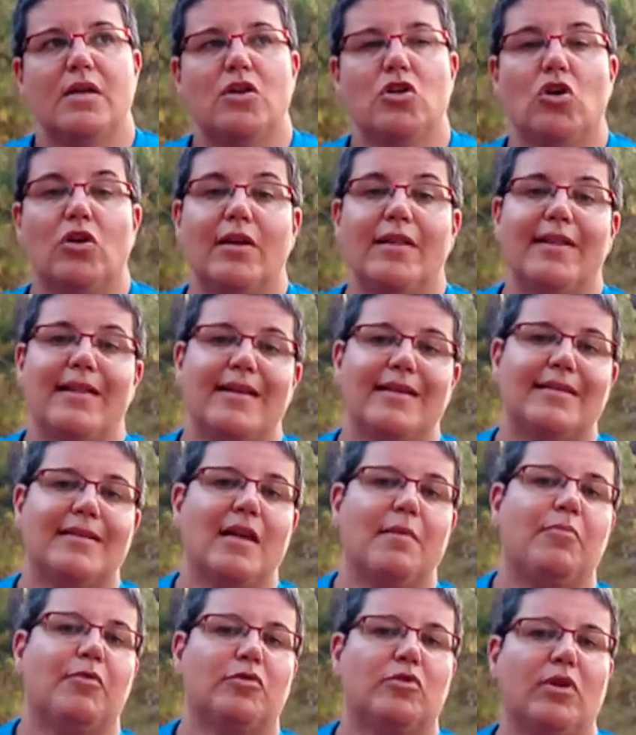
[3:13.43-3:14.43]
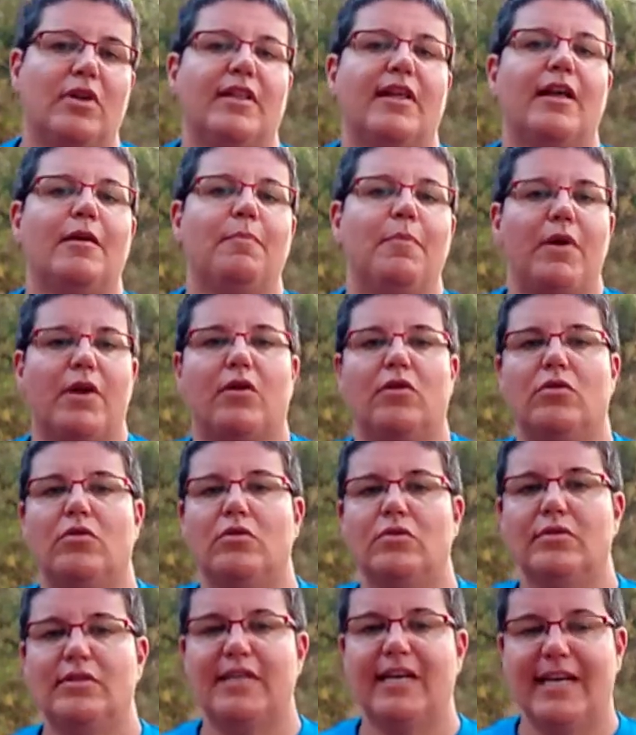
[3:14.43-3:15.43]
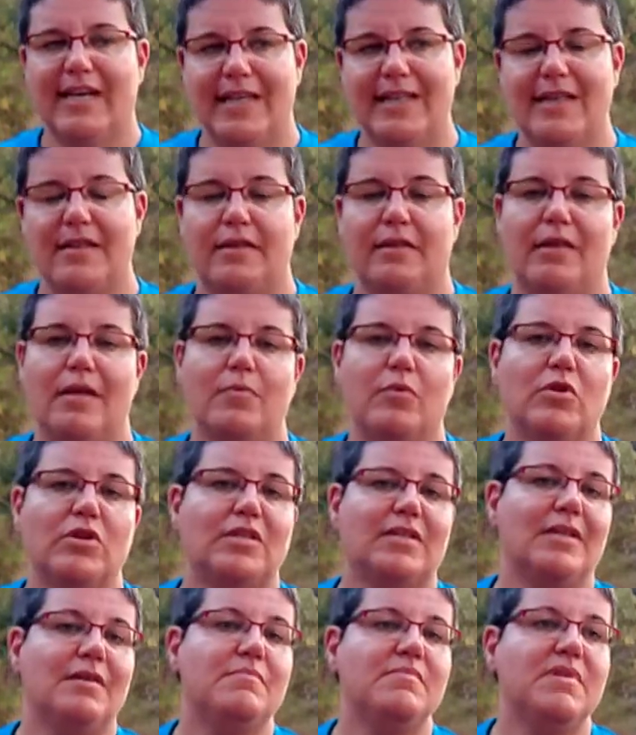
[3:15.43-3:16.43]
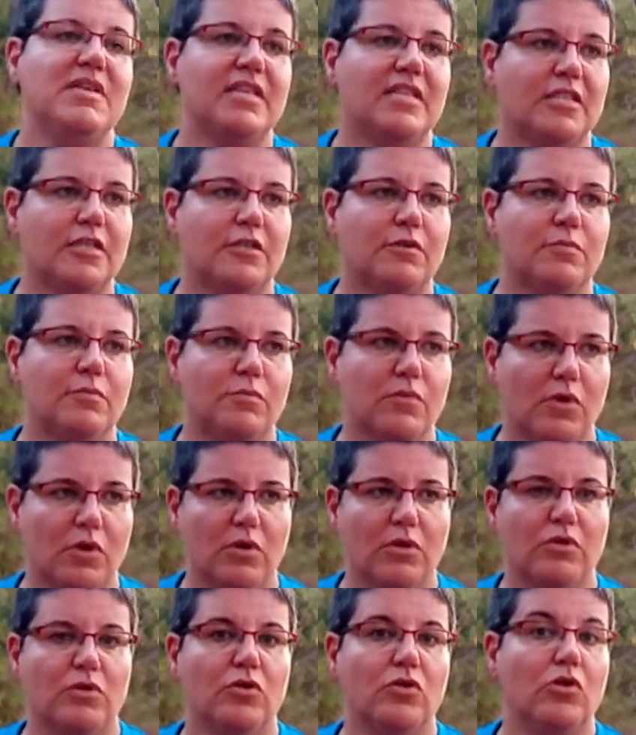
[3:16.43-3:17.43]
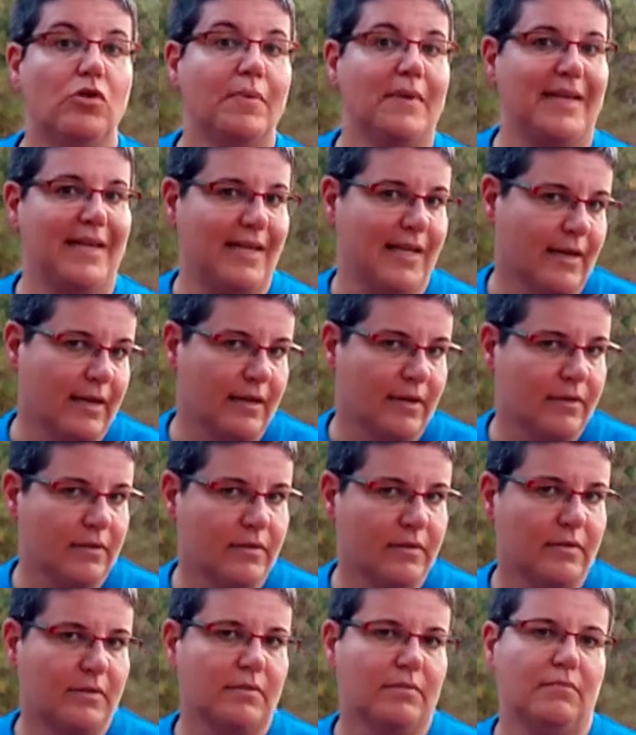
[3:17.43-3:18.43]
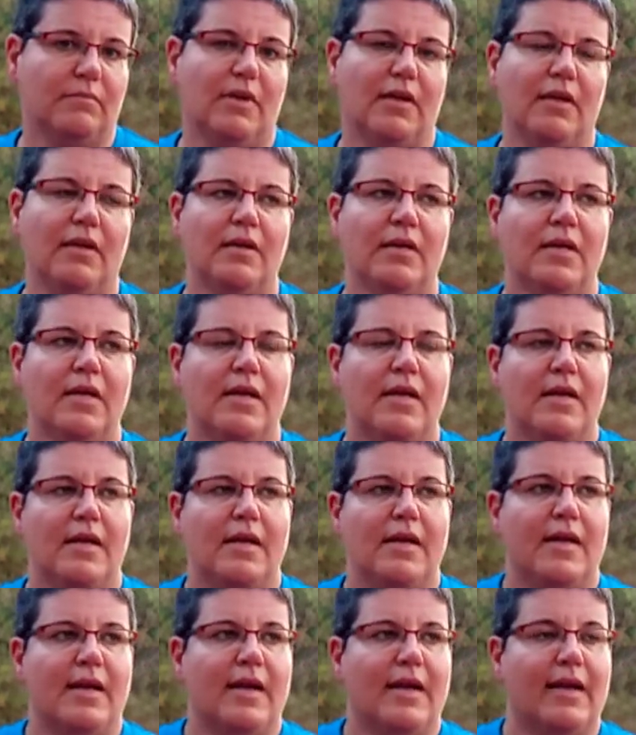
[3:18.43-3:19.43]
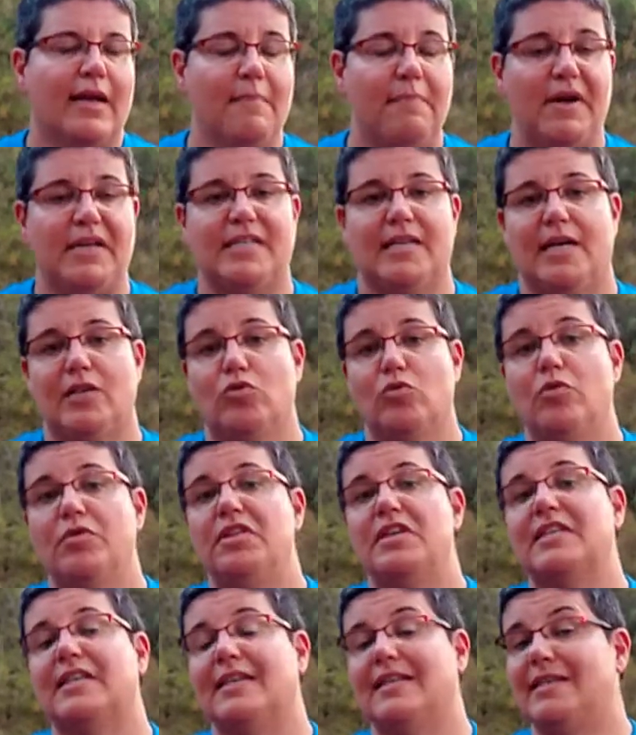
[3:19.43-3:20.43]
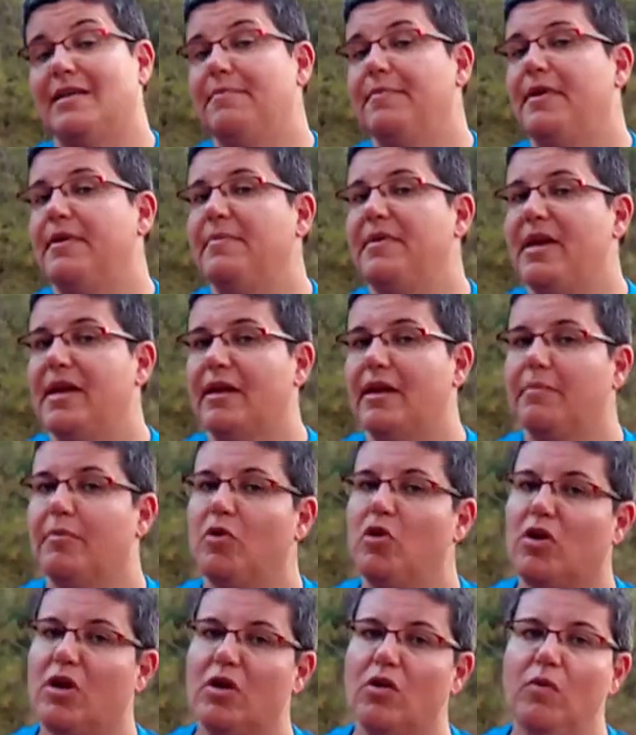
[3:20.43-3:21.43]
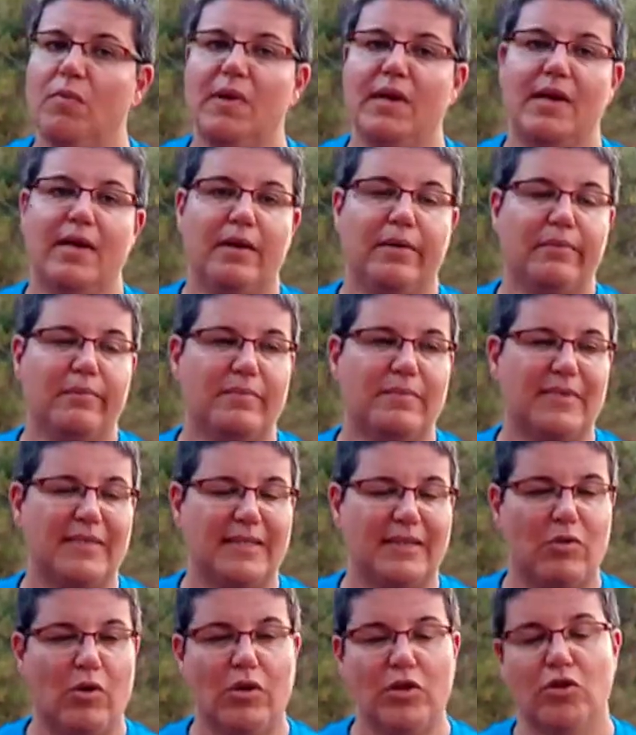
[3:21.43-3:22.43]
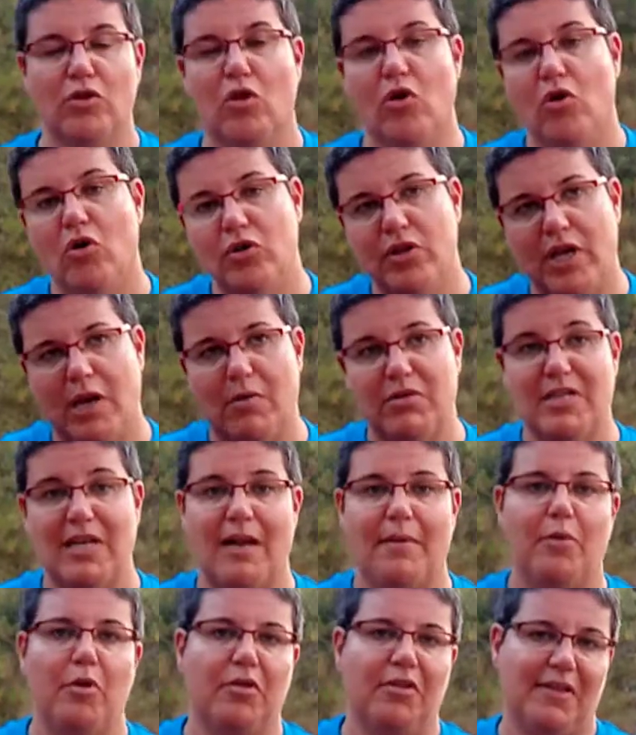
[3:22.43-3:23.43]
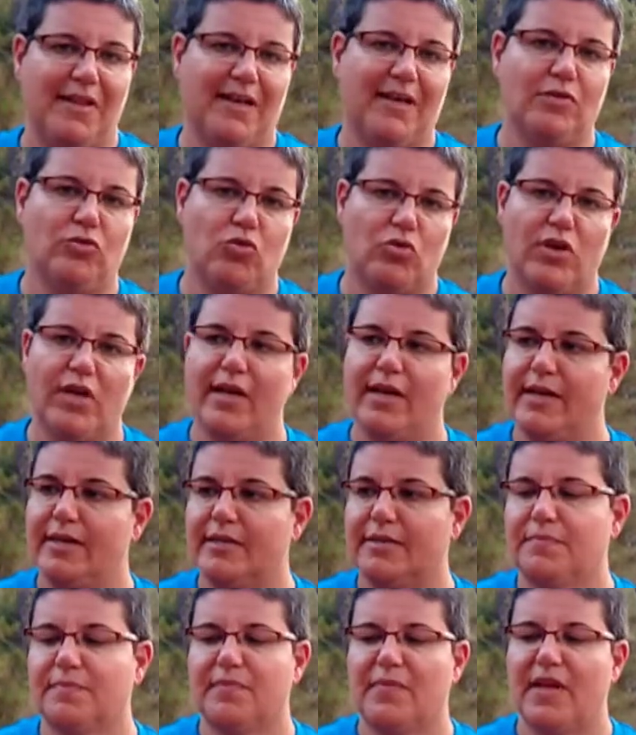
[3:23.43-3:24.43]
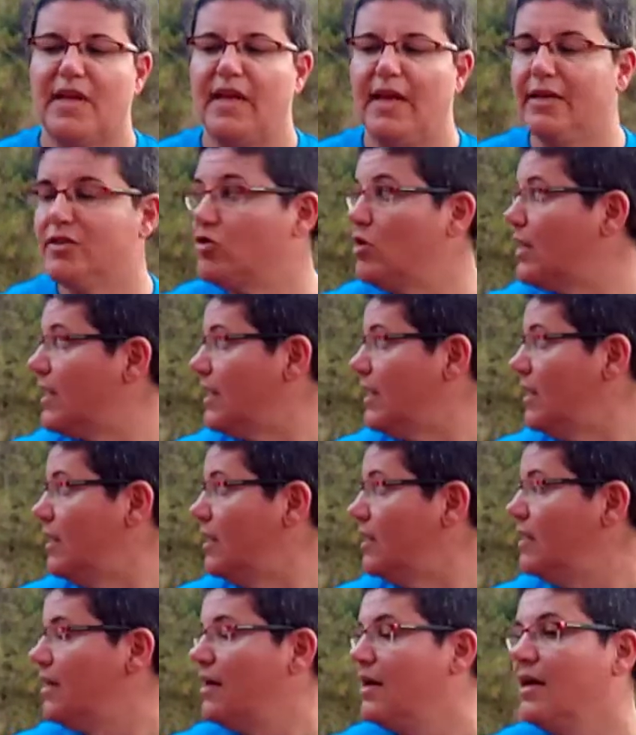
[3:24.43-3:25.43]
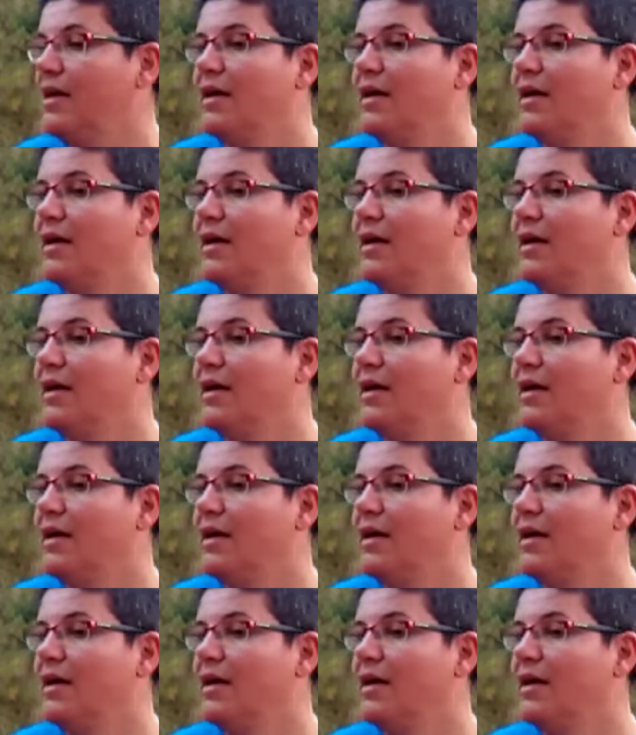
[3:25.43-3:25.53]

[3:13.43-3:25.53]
no le des la oportunidad al perro de que decida por sí mismo no venir. ¿vale? ¿Qué pasa? Que tú dices que siempre viene, pero que no viene cuando, digamos, a la velocidad que tú quieres. Esto aquí